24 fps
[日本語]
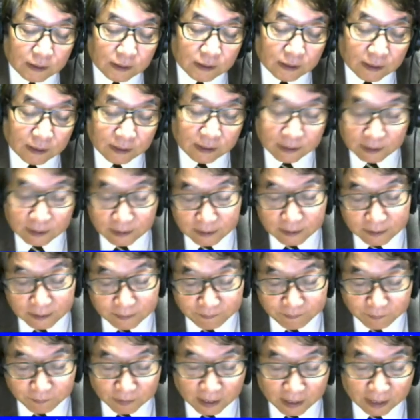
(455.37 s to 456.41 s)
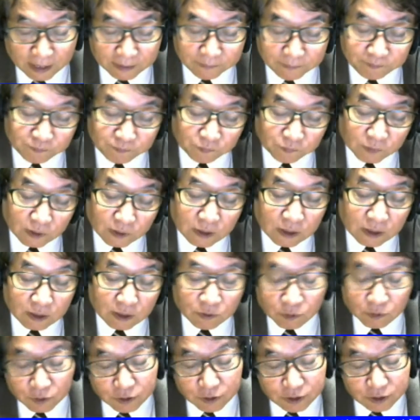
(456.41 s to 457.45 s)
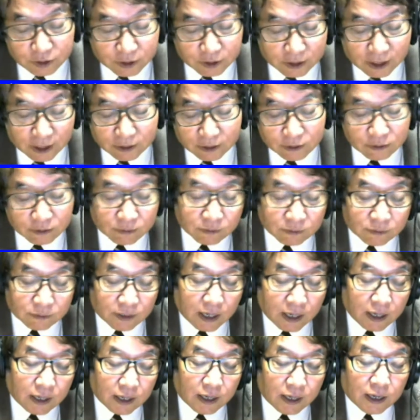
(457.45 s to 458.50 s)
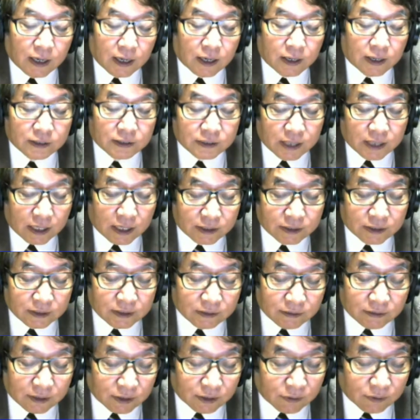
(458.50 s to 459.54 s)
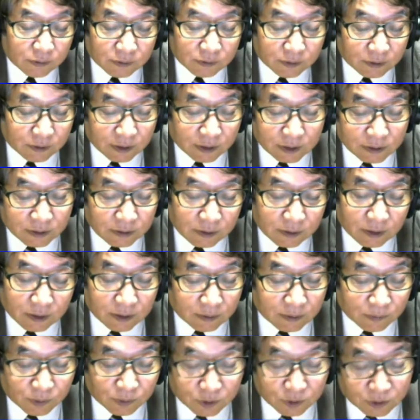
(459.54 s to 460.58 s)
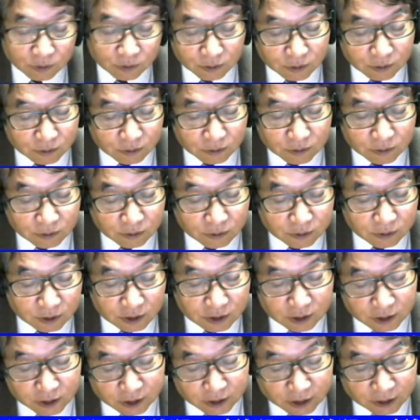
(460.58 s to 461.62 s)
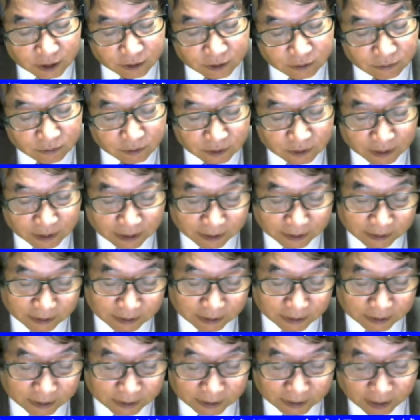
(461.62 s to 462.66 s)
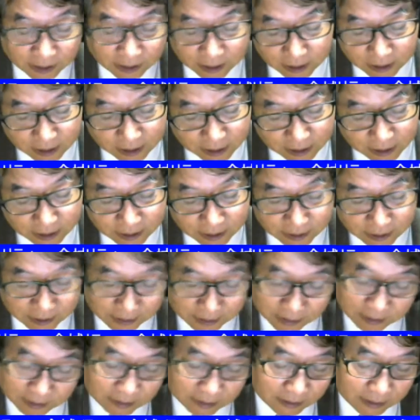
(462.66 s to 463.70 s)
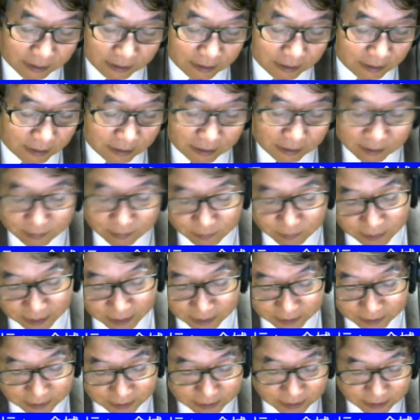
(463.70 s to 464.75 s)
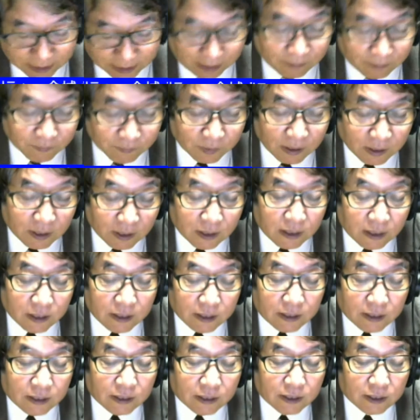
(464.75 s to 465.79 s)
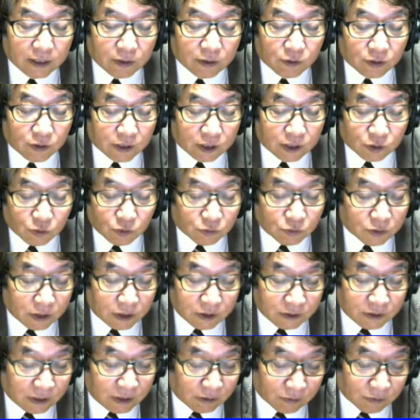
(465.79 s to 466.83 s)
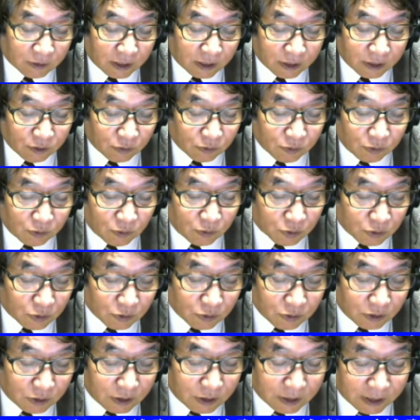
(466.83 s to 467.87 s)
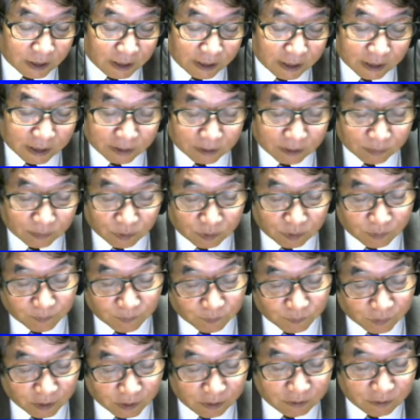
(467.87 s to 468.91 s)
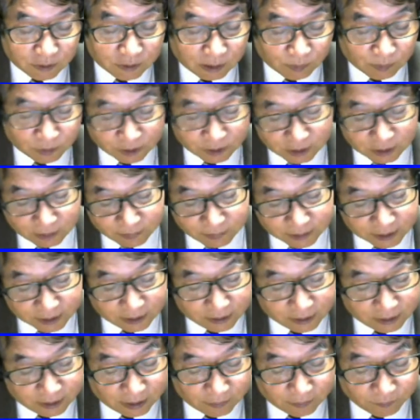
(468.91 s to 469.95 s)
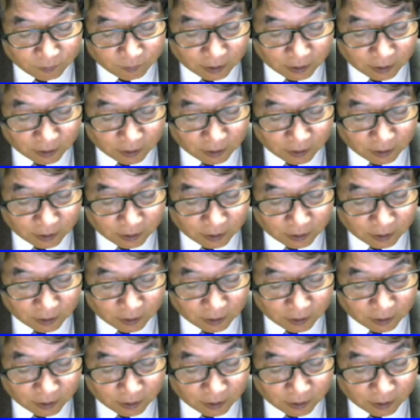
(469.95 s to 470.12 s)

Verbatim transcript: えー、はい、えー、このイースターっていうのはあ最近では日本ではもう少しずつ認知されるようになってきたわけですが、えー、これがどんな日なのかよくご存じでない方もいるかもしれませんね。